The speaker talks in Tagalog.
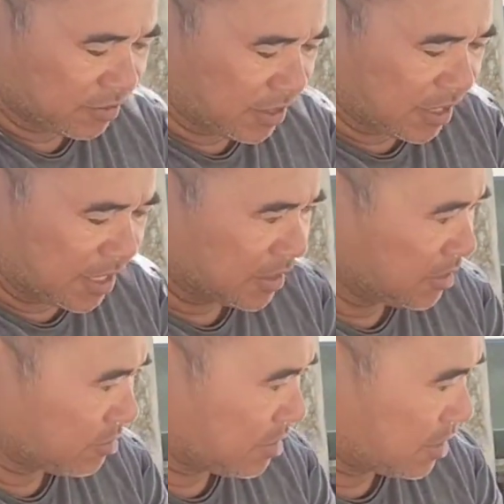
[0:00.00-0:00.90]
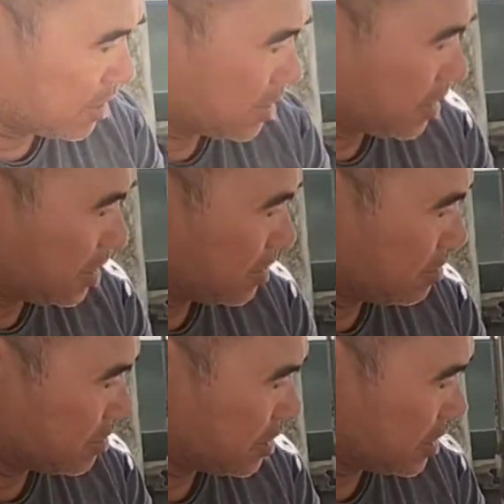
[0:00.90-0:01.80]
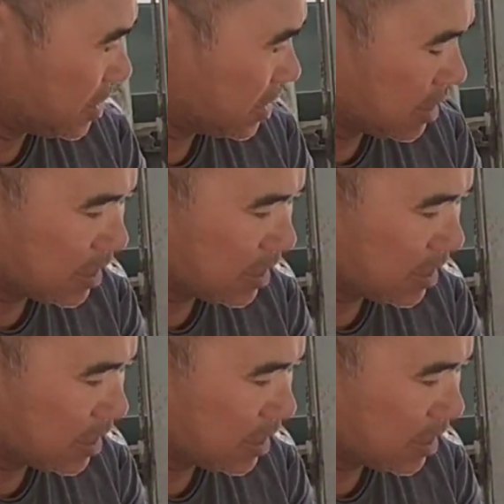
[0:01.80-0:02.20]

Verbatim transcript: Lagyan natin to ng ano, ng